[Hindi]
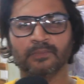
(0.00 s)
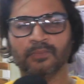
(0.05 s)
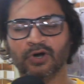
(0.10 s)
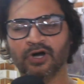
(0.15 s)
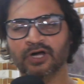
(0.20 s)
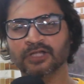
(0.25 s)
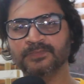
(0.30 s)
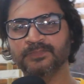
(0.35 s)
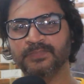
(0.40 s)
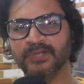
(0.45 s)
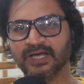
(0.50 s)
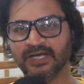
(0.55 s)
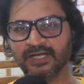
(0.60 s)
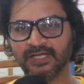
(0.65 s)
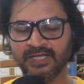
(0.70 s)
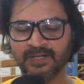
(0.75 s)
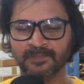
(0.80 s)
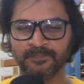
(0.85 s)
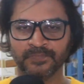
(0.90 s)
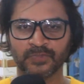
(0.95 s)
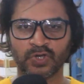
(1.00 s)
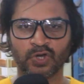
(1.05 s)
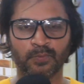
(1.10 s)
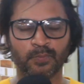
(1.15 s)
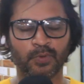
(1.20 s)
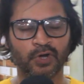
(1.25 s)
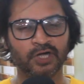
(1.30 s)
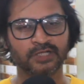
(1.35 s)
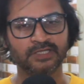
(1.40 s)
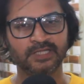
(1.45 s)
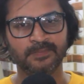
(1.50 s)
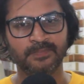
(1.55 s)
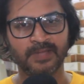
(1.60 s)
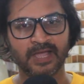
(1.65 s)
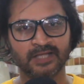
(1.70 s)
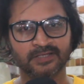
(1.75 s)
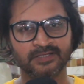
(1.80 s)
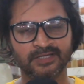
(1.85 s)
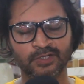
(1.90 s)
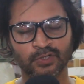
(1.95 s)
बहुत प्यारी और बहुत ही
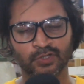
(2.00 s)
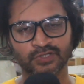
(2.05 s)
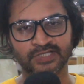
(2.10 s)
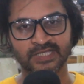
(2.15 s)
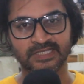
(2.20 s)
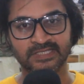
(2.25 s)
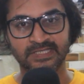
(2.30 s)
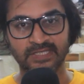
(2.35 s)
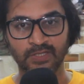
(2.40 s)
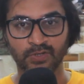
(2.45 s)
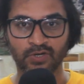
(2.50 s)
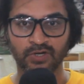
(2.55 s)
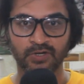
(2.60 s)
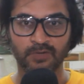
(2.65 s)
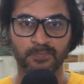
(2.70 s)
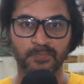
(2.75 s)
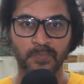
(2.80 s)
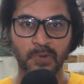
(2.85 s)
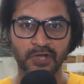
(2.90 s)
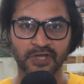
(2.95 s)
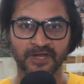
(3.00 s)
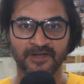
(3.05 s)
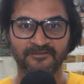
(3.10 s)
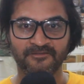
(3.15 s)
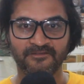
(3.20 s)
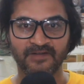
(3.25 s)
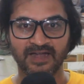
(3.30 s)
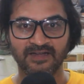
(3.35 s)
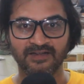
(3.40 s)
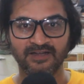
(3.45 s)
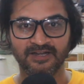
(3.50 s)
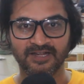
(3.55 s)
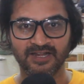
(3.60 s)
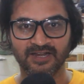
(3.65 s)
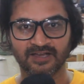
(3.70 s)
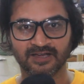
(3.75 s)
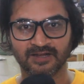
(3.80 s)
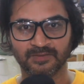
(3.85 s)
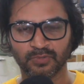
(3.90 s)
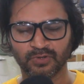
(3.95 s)
बेहतरीन और सस्ती और पॉकेट फ्रेंडली
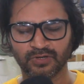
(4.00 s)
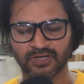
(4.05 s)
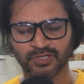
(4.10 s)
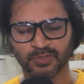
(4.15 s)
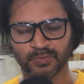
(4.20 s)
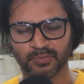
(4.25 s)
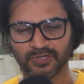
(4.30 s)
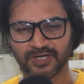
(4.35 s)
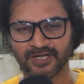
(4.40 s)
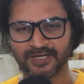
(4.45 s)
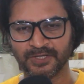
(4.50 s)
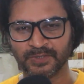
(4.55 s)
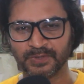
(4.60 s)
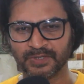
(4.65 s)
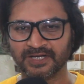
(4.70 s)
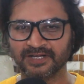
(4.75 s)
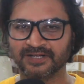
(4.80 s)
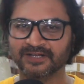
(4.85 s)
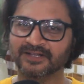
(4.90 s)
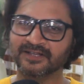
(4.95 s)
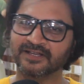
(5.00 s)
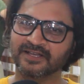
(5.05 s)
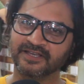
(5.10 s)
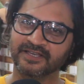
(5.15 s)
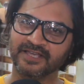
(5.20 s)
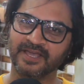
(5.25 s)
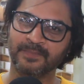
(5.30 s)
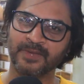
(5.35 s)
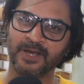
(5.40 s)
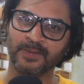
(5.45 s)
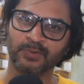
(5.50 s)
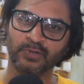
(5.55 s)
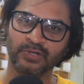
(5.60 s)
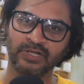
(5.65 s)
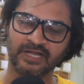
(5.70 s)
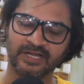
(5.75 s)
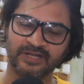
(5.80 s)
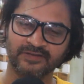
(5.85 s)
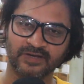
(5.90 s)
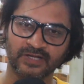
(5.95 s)
डील अगर बोलें तो बुरा नहीं होगा ये मैं आपको
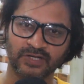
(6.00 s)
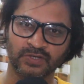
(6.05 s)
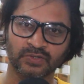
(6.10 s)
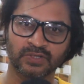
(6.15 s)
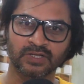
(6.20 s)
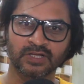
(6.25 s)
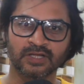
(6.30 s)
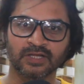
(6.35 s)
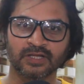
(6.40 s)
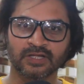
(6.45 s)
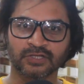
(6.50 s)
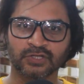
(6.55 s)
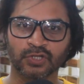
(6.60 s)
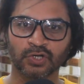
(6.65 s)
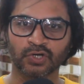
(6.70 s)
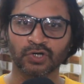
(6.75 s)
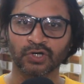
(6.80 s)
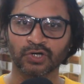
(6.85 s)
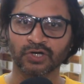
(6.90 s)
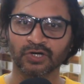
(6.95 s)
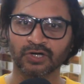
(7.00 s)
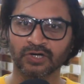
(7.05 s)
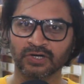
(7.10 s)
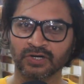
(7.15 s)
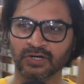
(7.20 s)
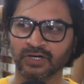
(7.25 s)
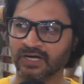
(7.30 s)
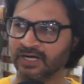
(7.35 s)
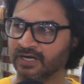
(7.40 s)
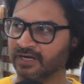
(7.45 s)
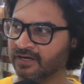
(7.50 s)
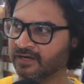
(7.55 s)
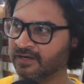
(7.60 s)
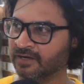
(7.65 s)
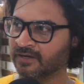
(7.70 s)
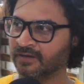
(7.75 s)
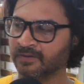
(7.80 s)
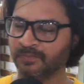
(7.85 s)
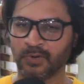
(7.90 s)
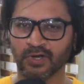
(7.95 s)
खिलाने वाला हूँ तो
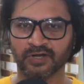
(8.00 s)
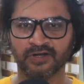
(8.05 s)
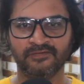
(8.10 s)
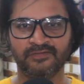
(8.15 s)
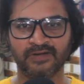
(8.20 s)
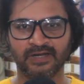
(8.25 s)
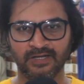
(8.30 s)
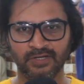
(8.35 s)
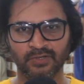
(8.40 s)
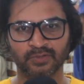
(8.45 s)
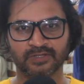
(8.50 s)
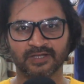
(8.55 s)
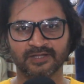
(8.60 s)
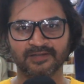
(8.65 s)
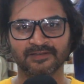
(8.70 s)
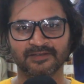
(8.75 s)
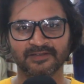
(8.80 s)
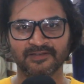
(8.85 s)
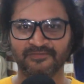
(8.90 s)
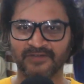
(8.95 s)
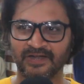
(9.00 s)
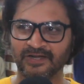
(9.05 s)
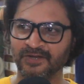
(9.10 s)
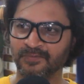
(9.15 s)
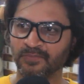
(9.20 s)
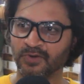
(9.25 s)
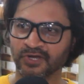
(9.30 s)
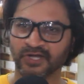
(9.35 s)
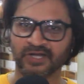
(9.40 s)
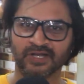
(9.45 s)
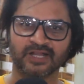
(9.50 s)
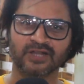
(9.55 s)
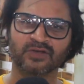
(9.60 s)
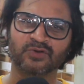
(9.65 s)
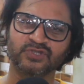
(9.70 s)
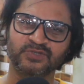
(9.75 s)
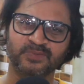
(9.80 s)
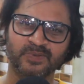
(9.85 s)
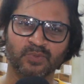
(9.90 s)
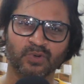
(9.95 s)
पॉकेट फ्रेंडली होता है ना ये फ्रेंडली पॉकेट के लिए
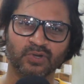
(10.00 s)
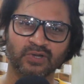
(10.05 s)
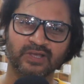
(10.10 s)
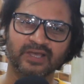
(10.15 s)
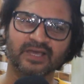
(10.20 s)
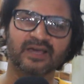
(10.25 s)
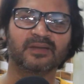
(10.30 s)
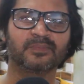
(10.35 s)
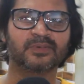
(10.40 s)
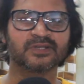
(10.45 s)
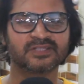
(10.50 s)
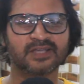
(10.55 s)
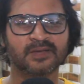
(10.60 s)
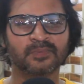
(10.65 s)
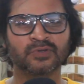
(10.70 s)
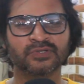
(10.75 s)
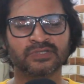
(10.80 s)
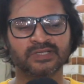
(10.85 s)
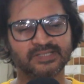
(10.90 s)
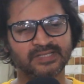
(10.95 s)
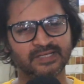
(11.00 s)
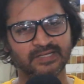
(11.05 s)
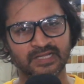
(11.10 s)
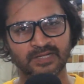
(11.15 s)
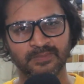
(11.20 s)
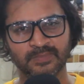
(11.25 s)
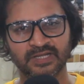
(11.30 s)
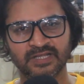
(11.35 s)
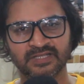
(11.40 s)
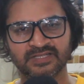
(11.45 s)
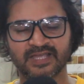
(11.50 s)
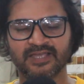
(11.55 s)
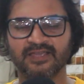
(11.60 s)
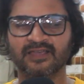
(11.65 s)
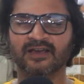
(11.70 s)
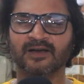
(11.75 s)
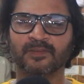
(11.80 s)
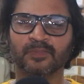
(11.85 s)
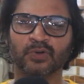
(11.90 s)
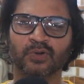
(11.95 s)
कुछ भी बोल लो यार बस आपको सस्ती डील मिलनी
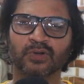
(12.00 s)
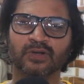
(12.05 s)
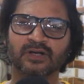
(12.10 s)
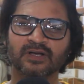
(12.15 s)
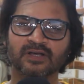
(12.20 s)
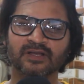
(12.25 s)
चाहिए आपको